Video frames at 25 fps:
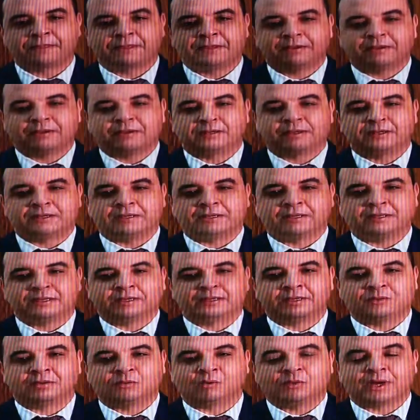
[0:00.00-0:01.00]
صاحب
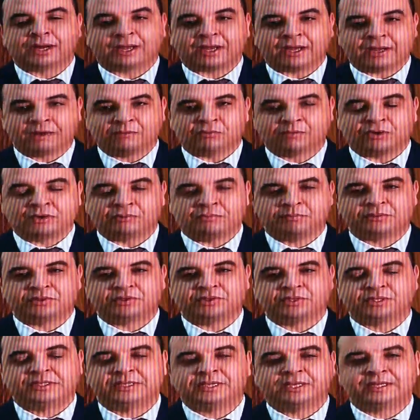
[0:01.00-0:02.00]
الهلال نصره
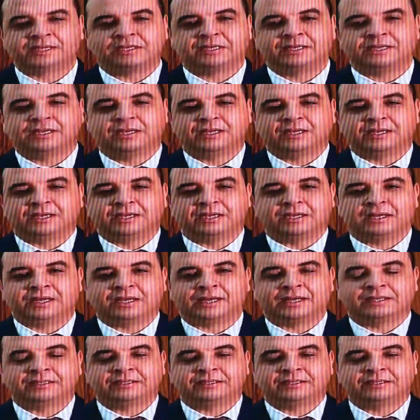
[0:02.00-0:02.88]
الله للاعتناء بمغاربة